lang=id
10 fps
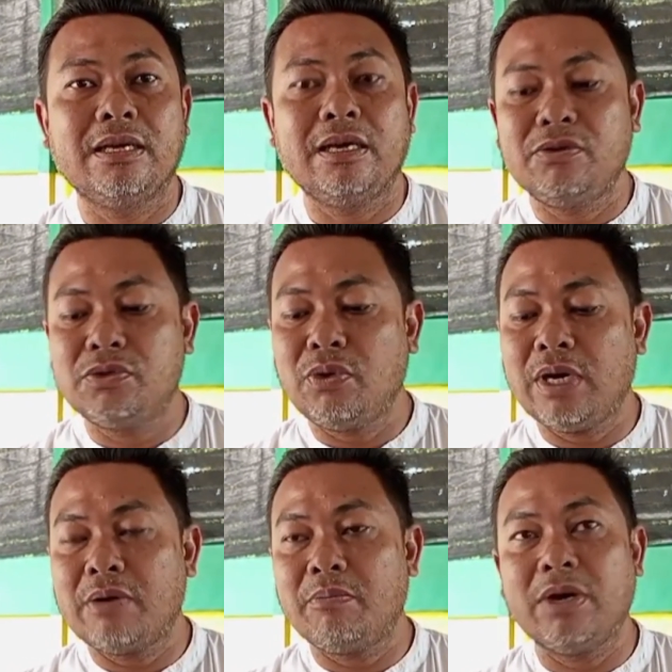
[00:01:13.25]
nah justru
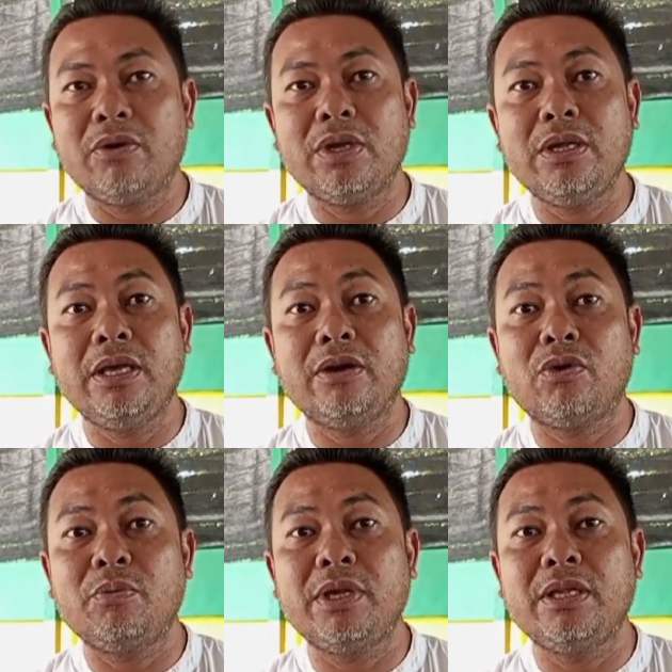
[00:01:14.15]
akan mempengaruhi
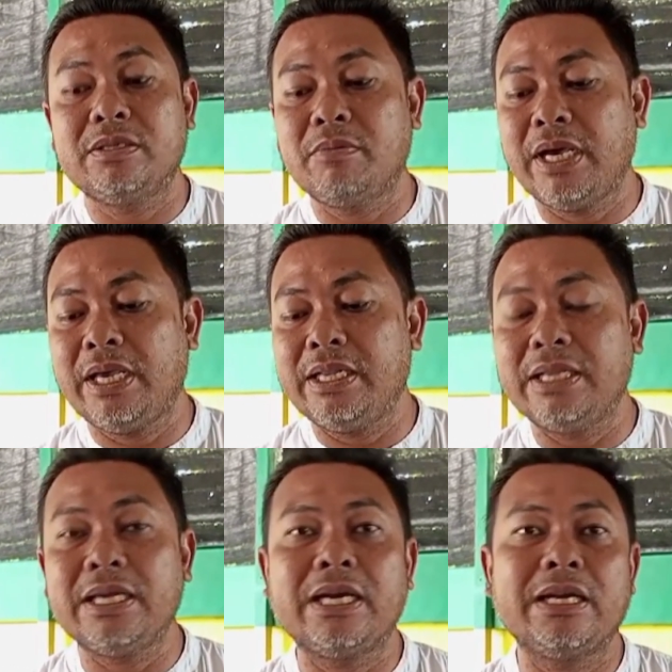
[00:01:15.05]
ekonomi
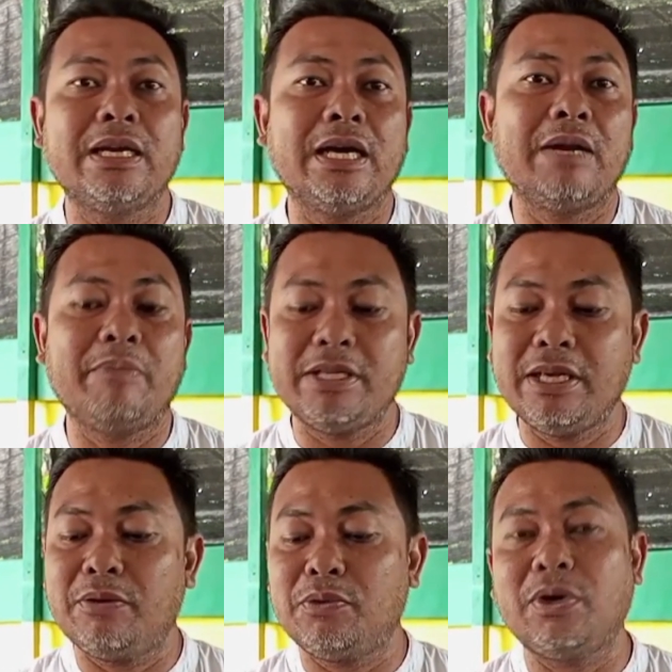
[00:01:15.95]
sebaiknya jangan dikenakan
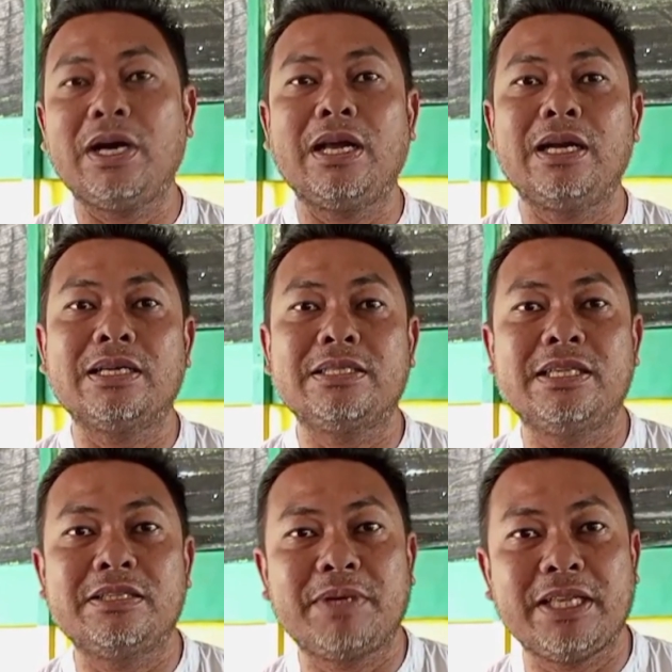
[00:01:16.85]
pajak untuk hal-hal
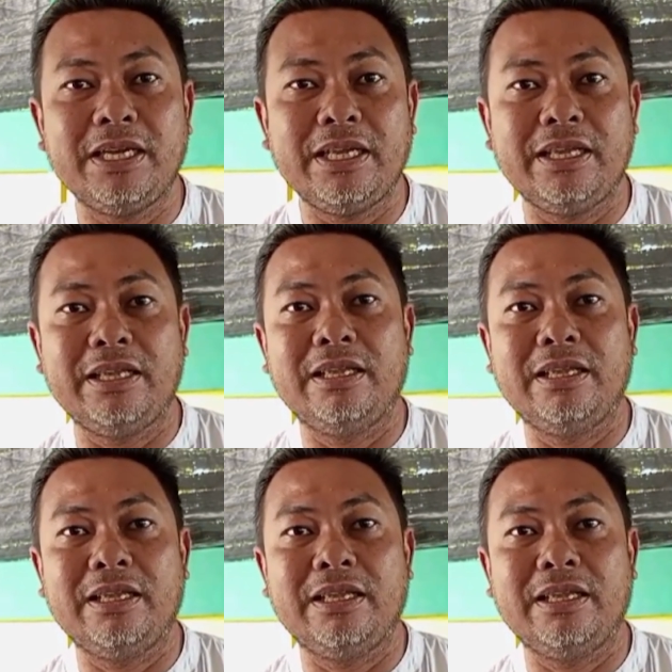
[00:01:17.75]
kecil seperti ini